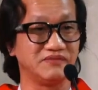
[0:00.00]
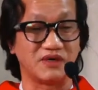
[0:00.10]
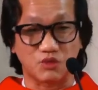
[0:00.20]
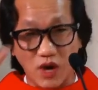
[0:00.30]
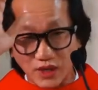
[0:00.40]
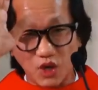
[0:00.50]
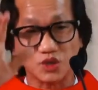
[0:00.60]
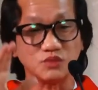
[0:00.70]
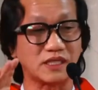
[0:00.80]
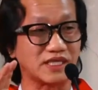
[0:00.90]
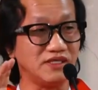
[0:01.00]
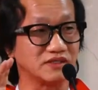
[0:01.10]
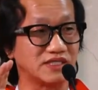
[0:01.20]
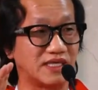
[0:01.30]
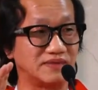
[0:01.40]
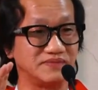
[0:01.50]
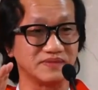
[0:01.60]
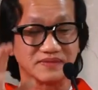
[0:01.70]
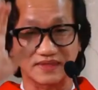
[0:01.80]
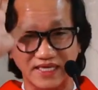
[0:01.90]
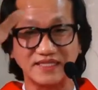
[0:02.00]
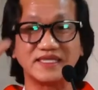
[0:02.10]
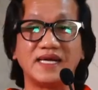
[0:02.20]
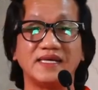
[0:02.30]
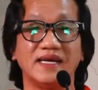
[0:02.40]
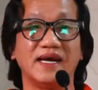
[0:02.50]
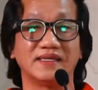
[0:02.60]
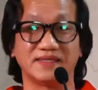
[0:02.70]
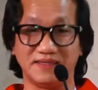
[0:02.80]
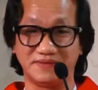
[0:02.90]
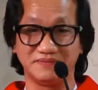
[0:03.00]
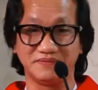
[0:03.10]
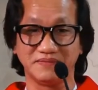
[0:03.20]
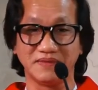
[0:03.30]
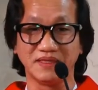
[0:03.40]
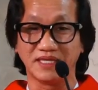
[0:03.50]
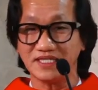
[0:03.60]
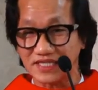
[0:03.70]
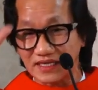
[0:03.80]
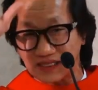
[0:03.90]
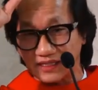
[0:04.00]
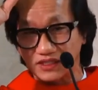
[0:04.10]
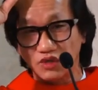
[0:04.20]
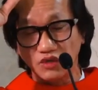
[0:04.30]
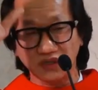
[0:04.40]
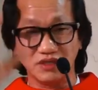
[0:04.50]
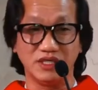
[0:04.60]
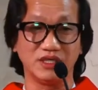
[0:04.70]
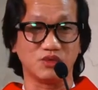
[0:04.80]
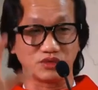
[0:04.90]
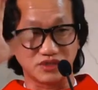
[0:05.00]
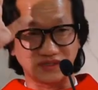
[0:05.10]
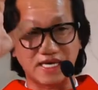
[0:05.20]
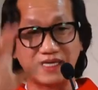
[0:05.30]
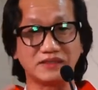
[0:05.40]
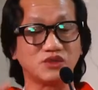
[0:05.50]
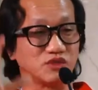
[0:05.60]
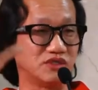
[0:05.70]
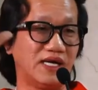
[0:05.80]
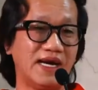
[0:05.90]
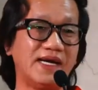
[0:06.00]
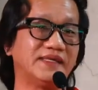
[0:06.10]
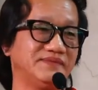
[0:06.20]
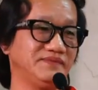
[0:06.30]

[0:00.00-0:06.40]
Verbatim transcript: Và qua đó chúng ta thấy được rằng Thế gian là thế Thế gian là những con người của sự gian, của sự ác